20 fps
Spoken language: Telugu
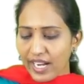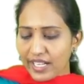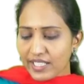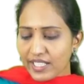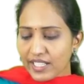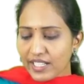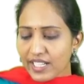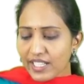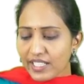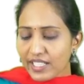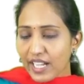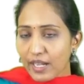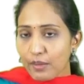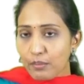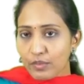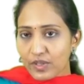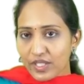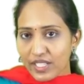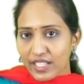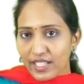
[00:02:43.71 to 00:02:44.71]
ఎట్ ఎనీ
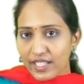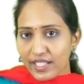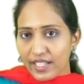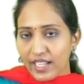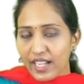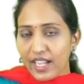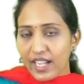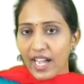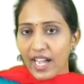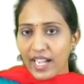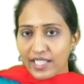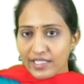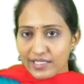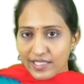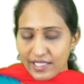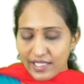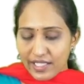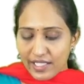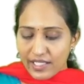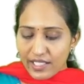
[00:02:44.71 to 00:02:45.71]
టైమ్ టీ
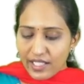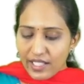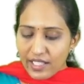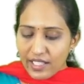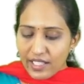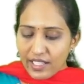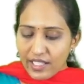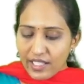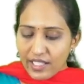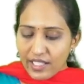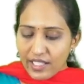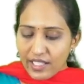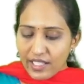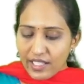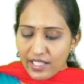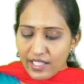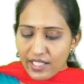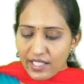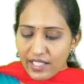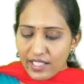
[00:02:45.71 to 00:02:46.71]
అయితే కనుక దెన్
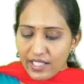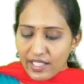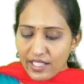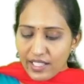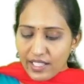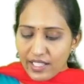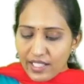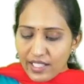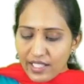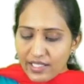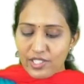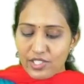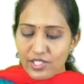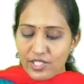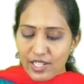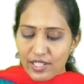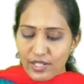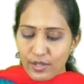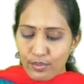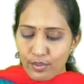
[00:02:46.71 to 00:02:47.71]
వీ కెన్ టేక్ ది
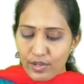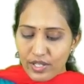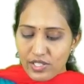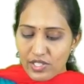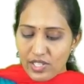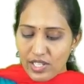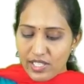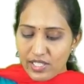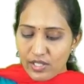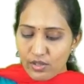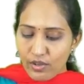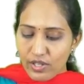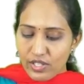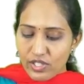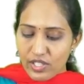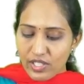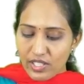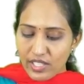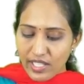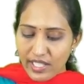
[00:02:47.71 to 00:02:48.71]
పార్షియల్ డిఫరెన్షియల్
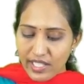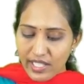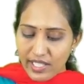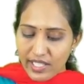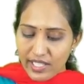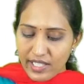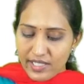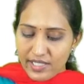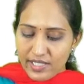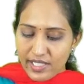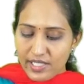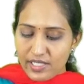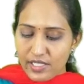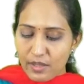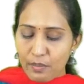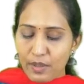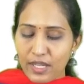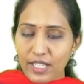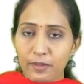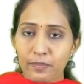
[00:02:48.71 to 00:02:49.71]
ఈక్వేషన్ ఈజ్ అని
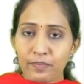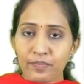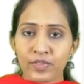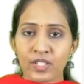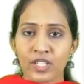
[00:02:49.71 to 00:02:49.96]
చెప్పని